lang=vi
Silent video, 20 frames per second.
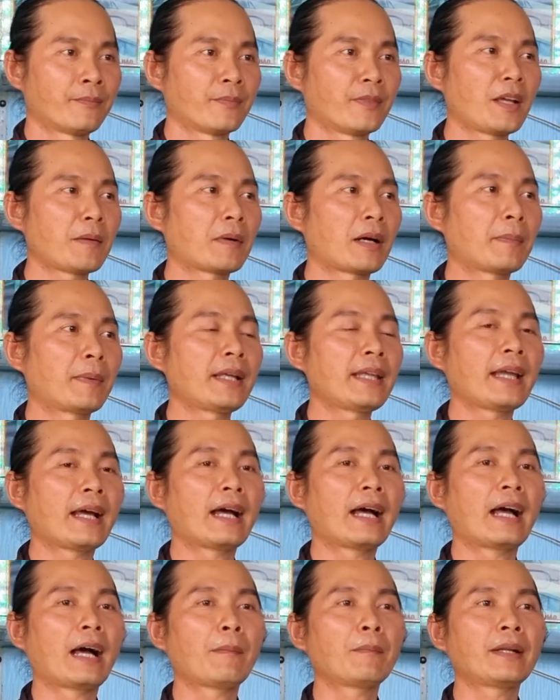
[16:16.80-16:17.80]
Nhưng mà bây
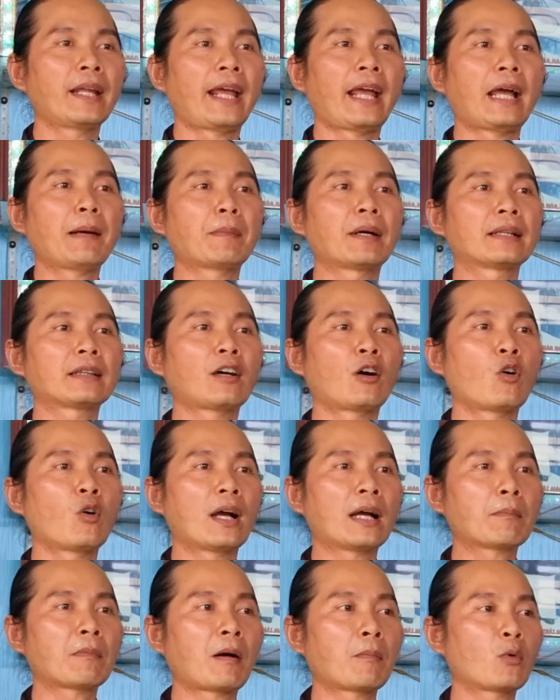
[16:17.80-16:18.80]
giờ không lẽ mình tu
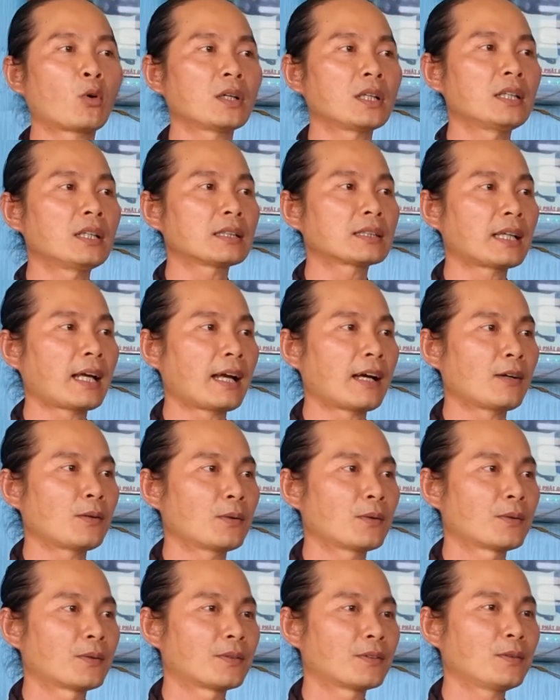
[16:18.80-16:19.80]
ăn bông uống nước sao?
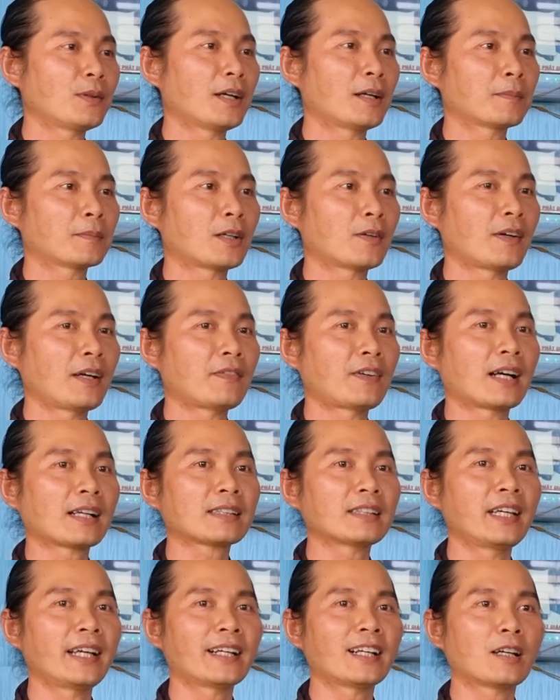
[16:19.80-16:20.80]
Đúng không? Đâu phải
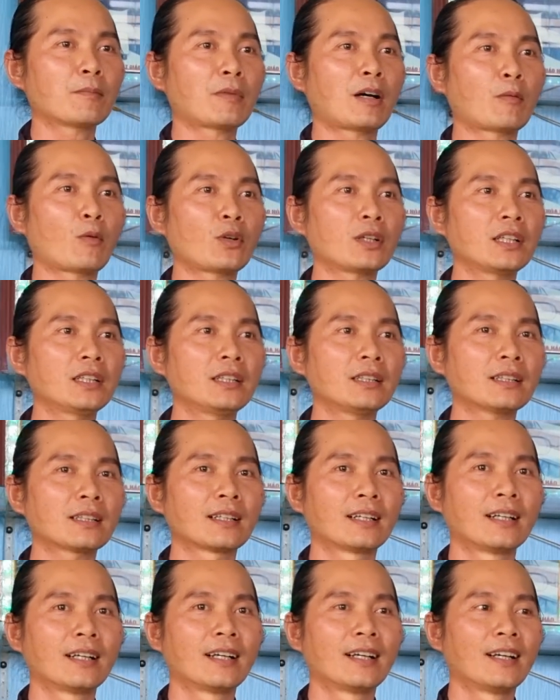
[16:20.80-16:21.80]
Phật tiên đâu ăn bông uống nước,
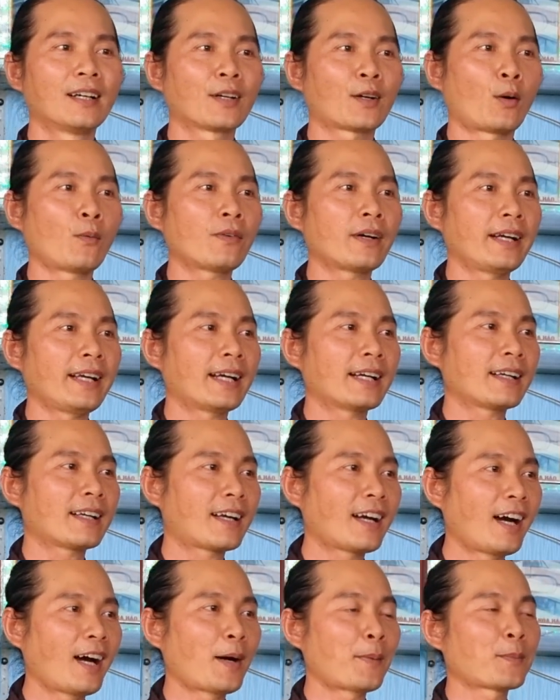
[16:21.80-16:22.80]
cũng phải ăn
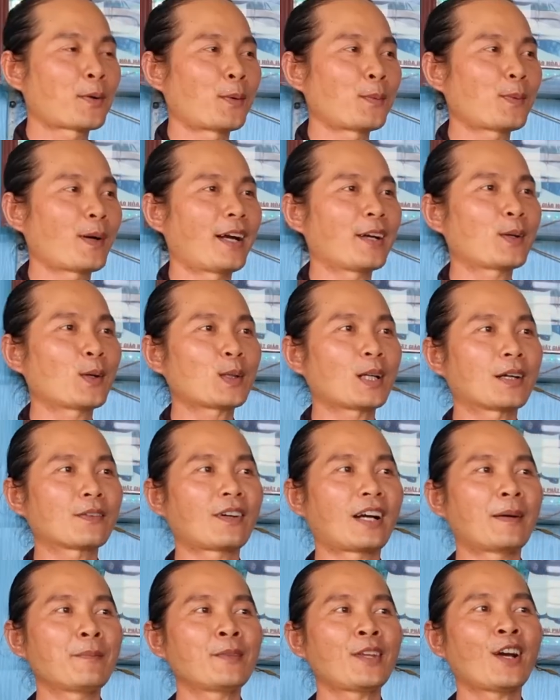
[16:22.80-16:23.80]
cơm, cũng phải có thực
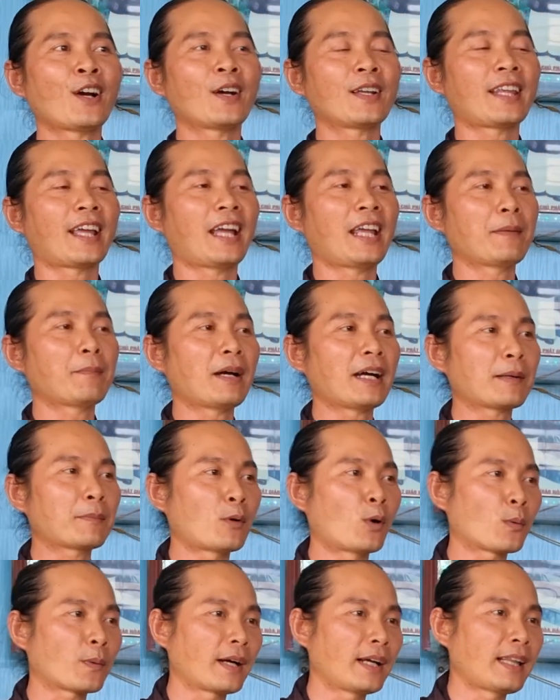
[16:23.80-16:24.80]
phẩm. Do vậy bắt
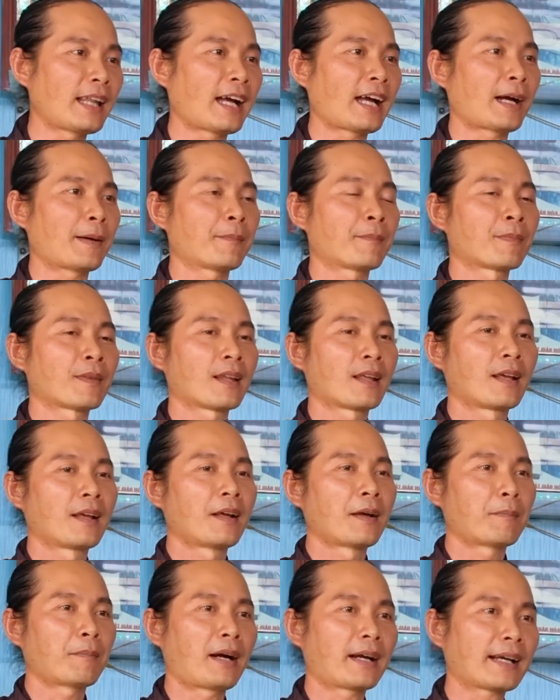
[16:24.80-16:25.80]
buộc phải làm.
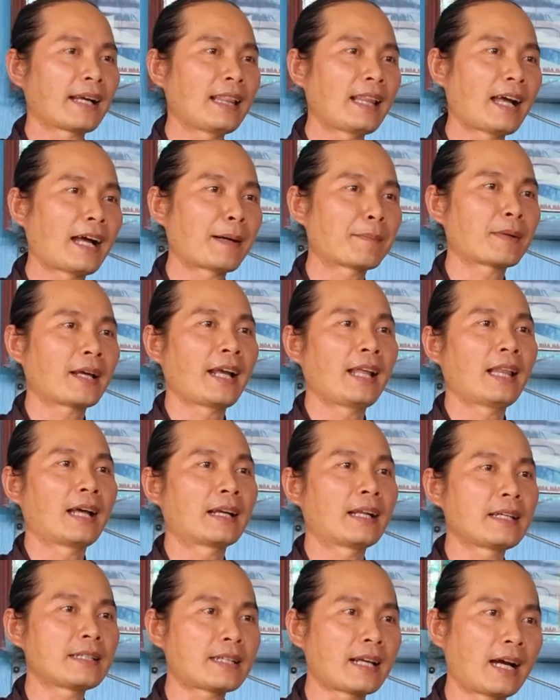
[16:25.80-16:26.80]
Mà cái làm này là
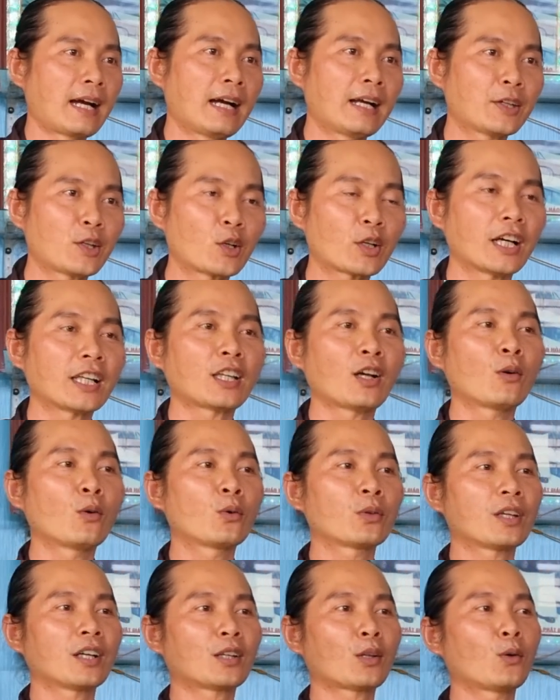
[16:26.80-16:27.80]
để trợ cho cái
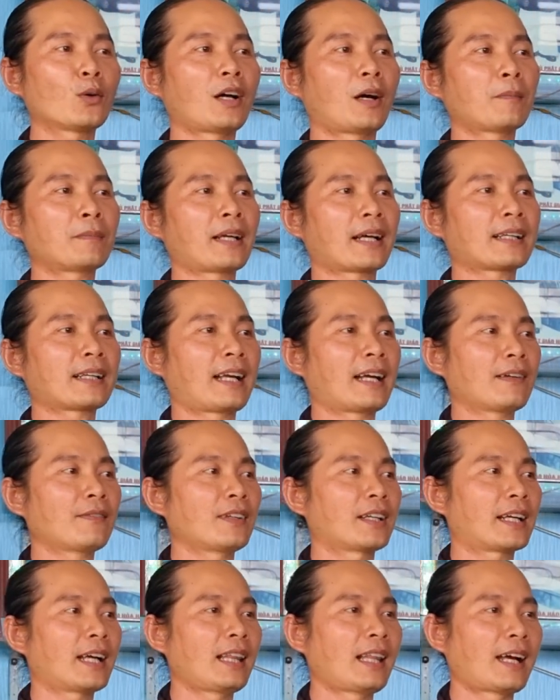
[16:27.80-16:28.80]
tu, chứ tôi không đặt nặng
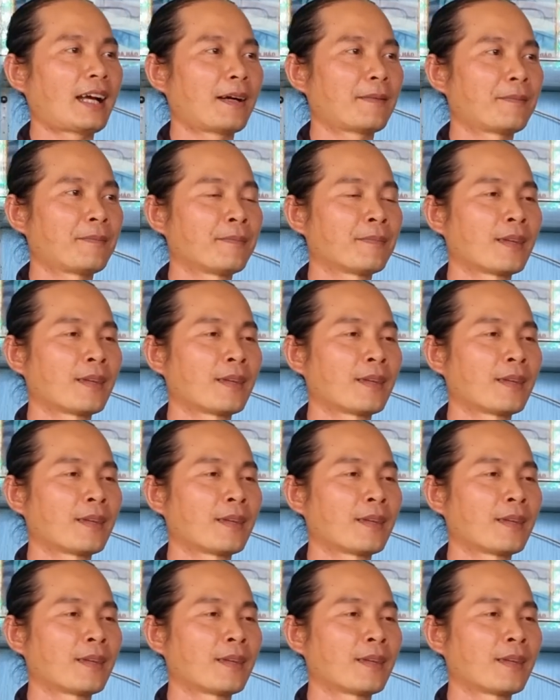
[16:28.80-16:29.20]
về cái làm.